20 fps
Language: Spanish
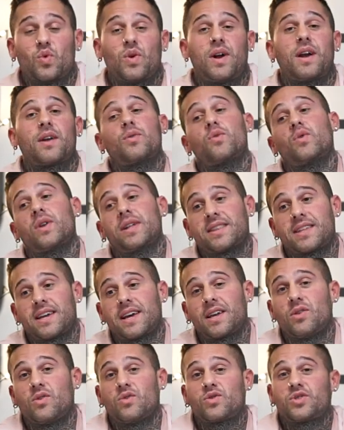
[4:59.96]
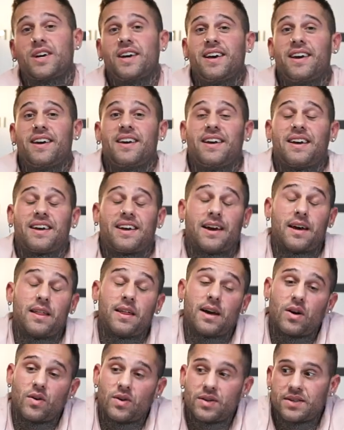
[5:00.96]
muscular durante años, que ha
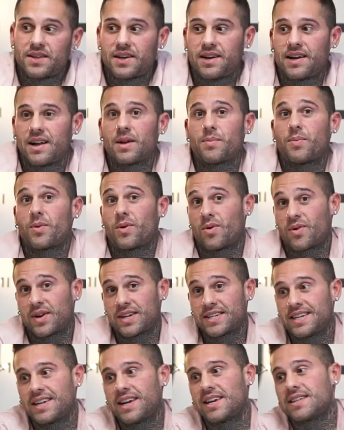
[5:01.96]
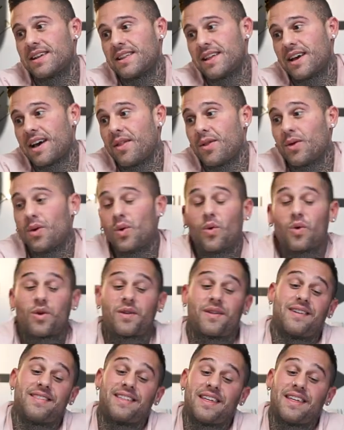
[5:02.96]
dejado de entrenar por lo que sea, se ha dejado y luego